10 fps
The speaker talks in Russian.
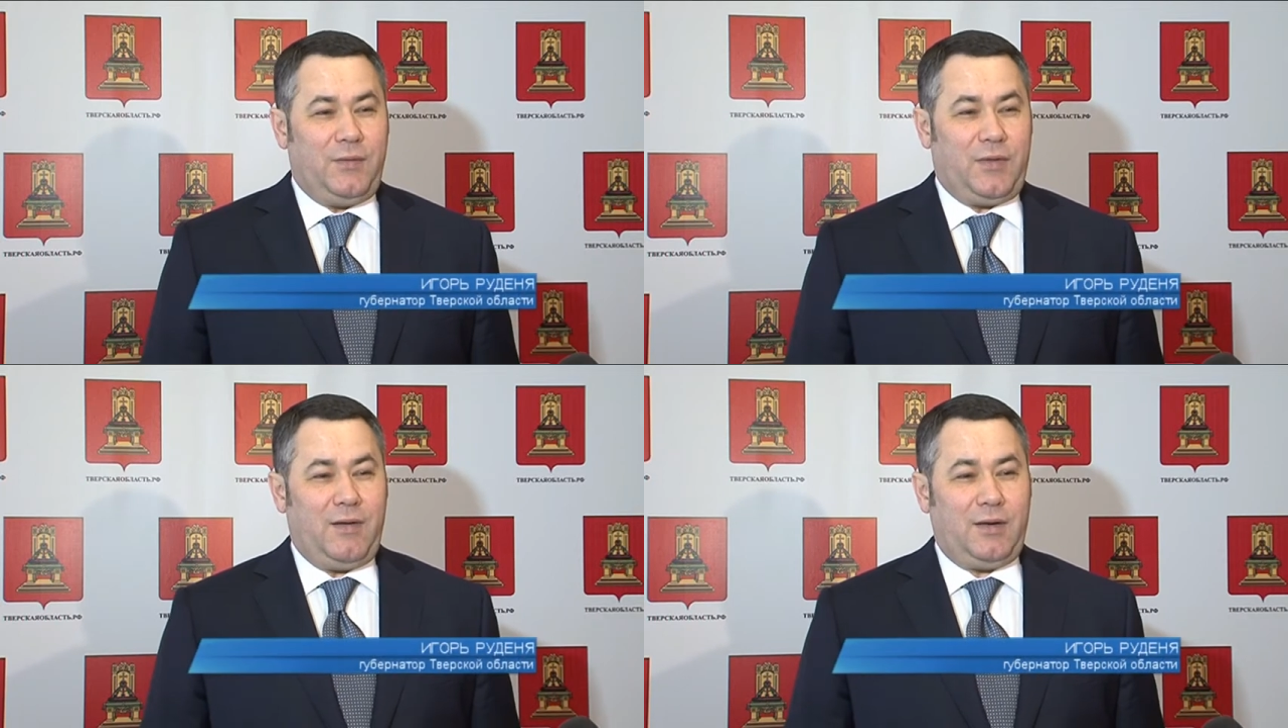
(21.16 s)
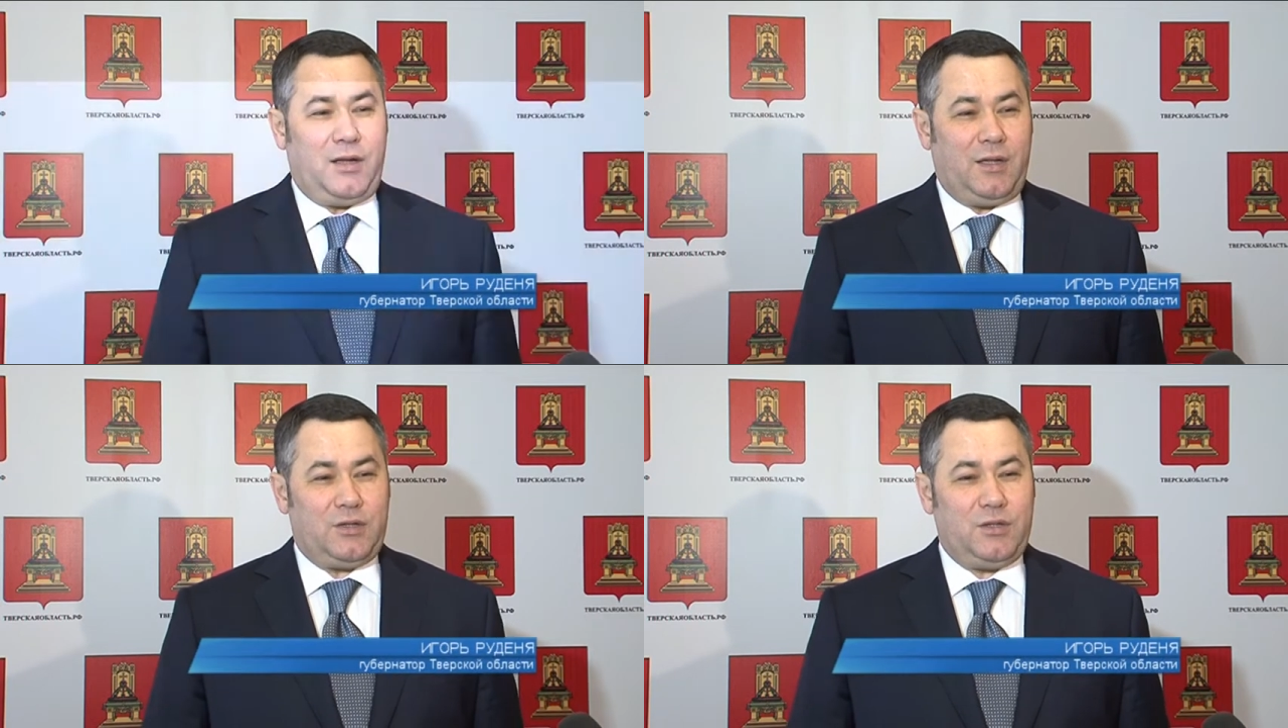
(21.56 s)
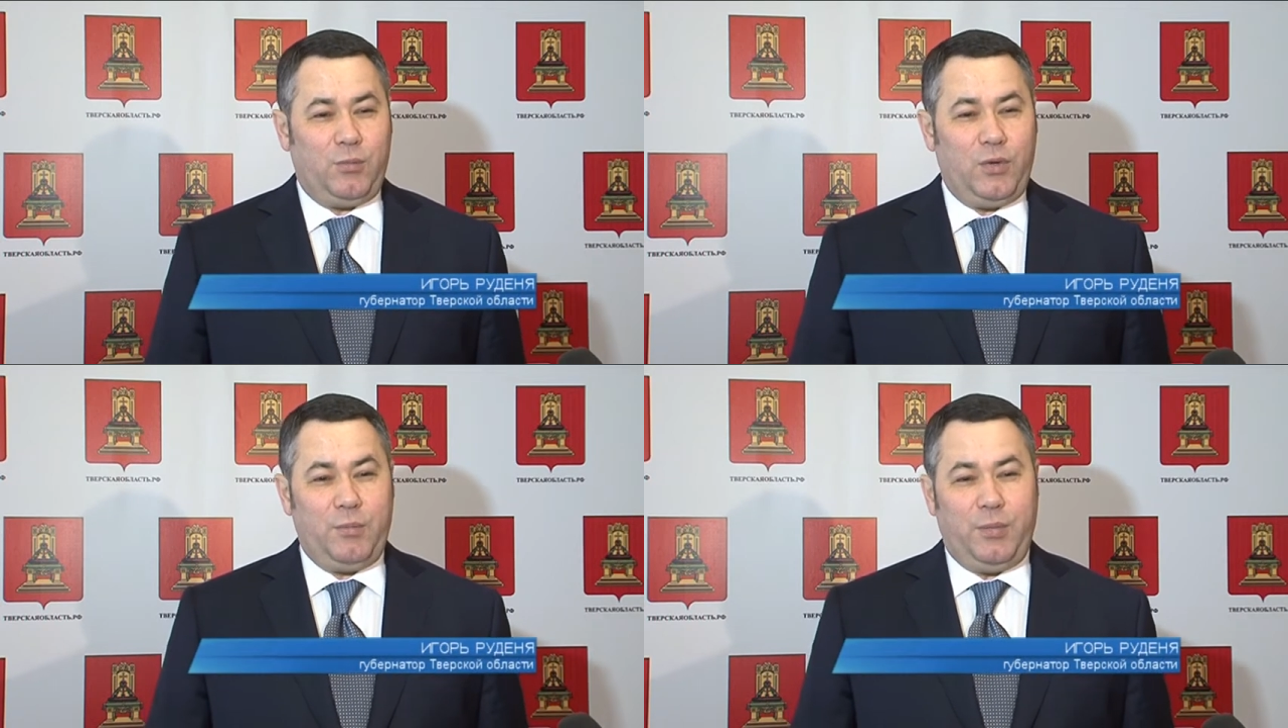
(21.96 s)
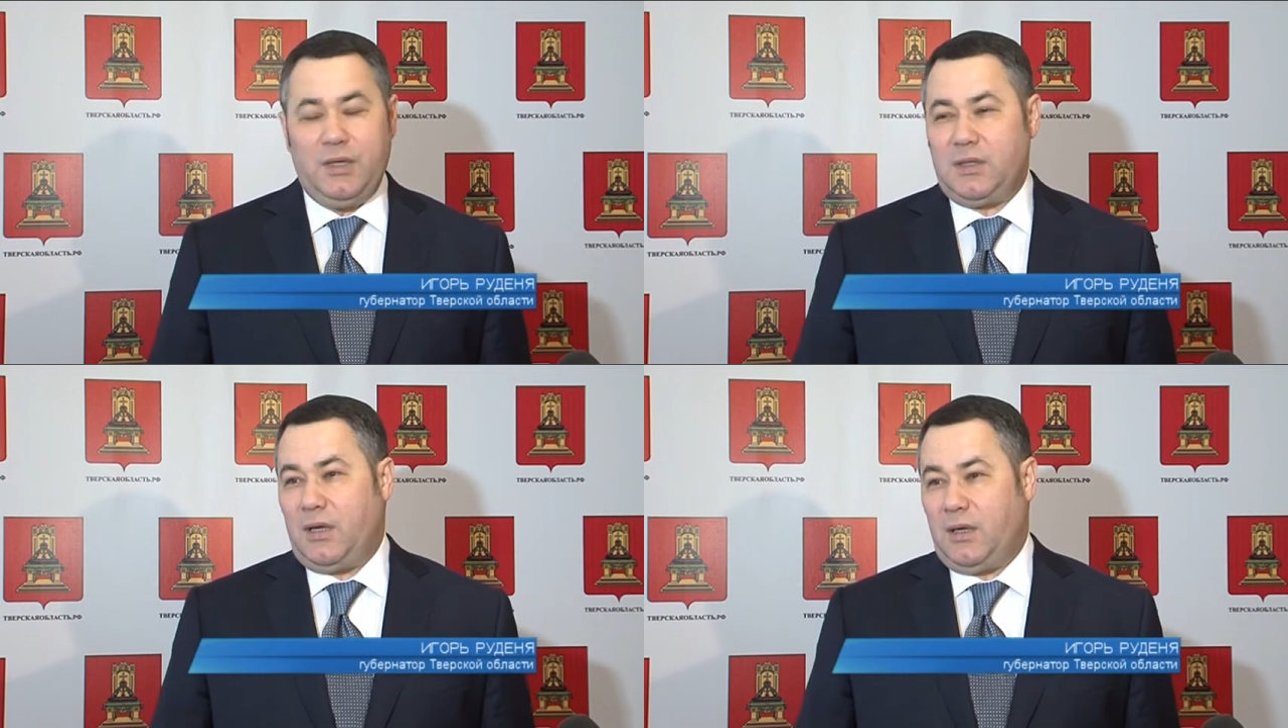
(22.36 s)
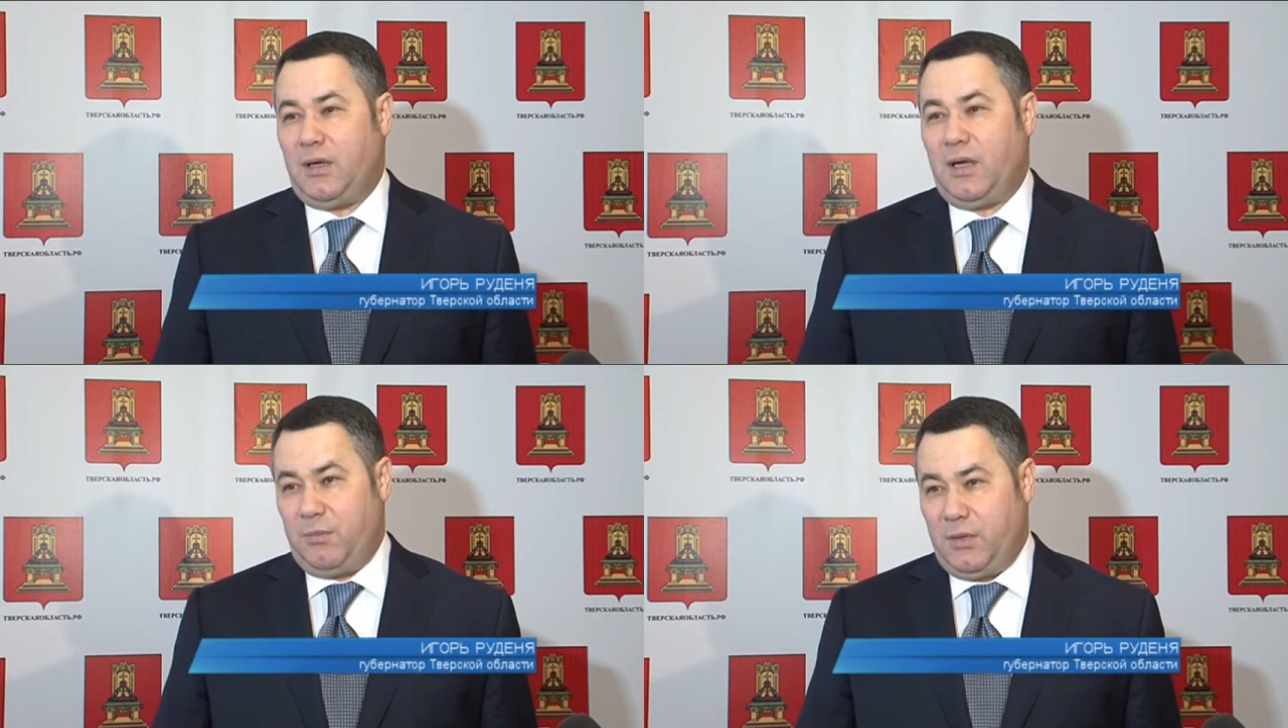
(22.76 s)
наверное, они должны более пристально
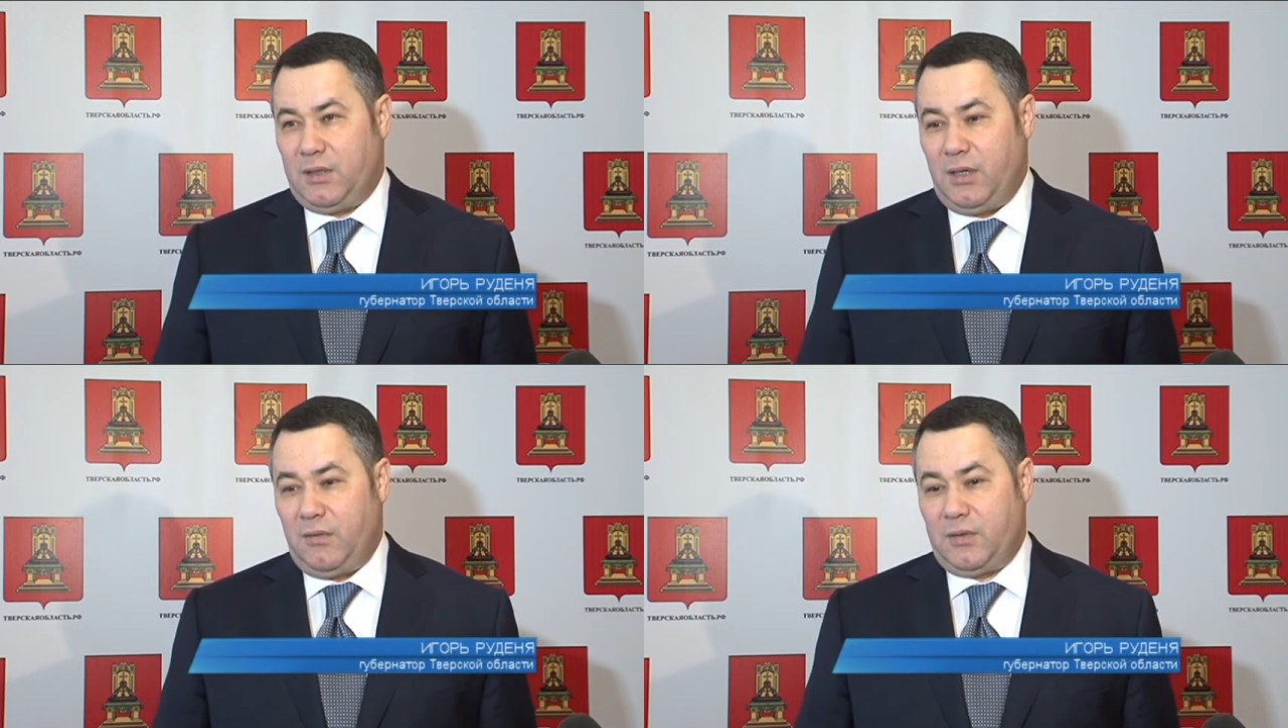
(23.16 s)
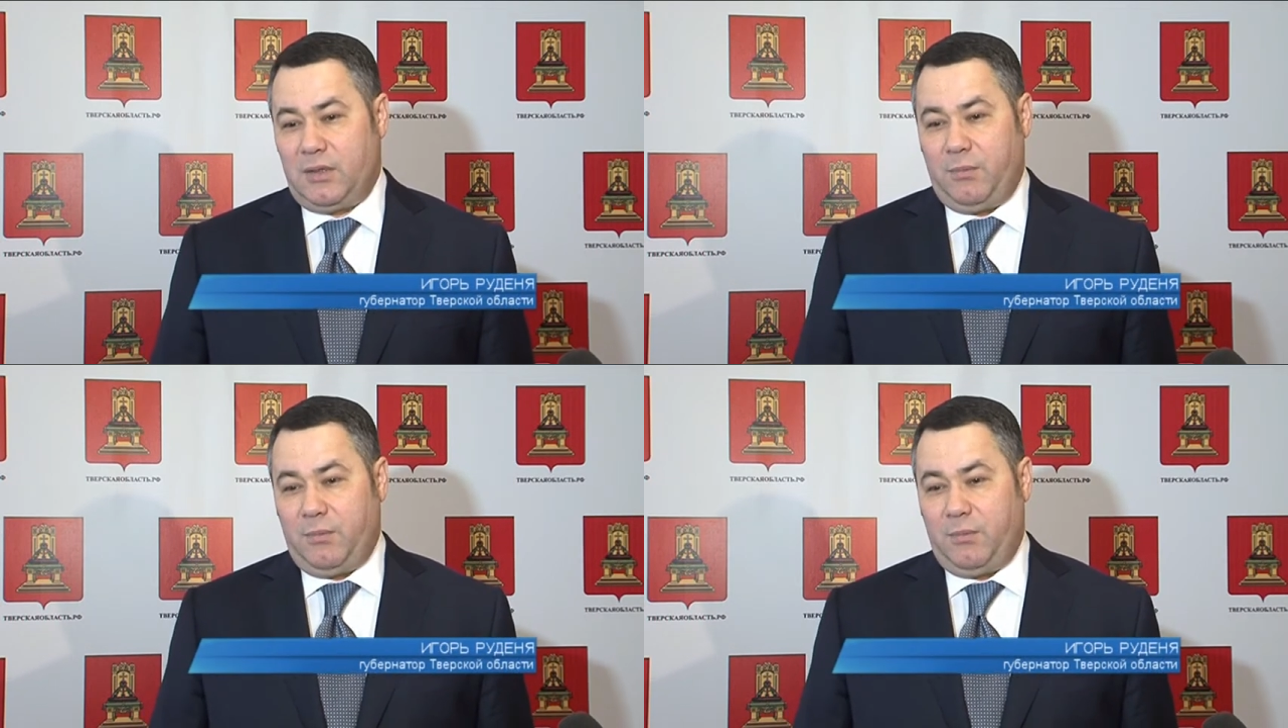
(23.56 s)
администрироваться.